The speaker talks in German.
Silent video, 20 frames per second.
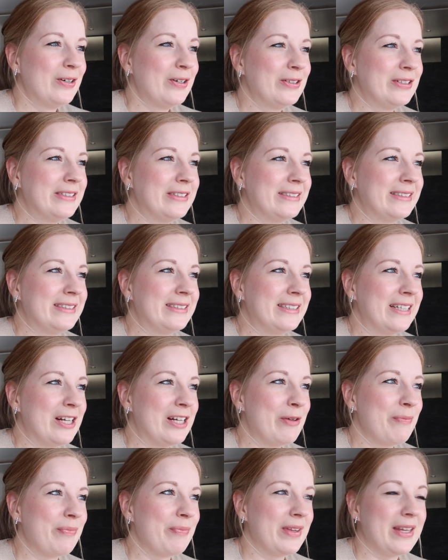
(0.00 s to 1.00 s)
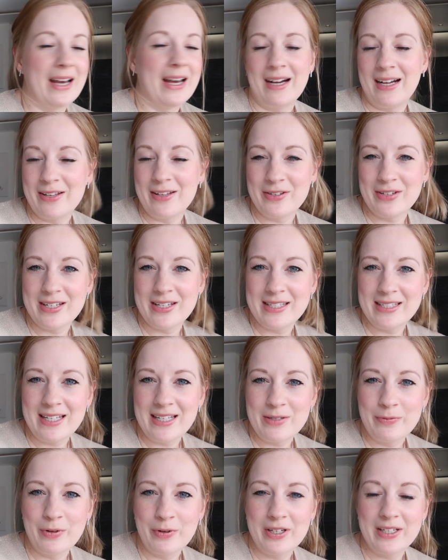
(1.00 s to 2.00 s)
Und ähm, ja, also das sind
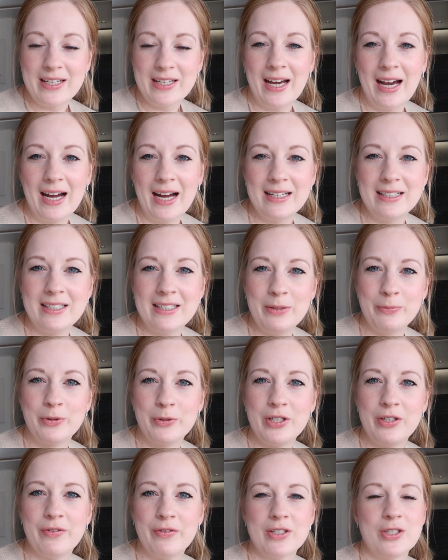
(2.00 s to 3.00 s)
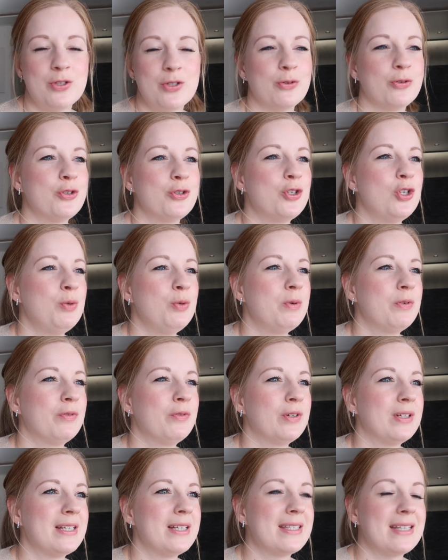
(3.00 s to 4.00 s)
jetzt wirklich gerade die Motivationsschübe,
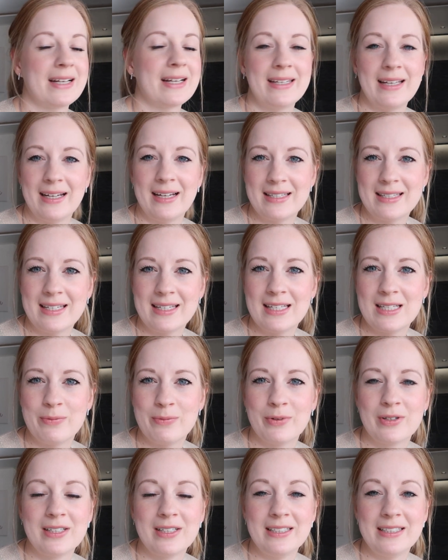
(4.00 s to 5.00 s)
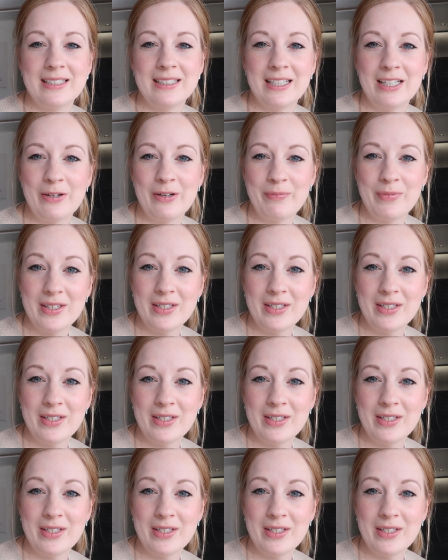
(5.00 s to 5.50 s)
wo ich sage, ja, jetzt geht es wirklich ähm,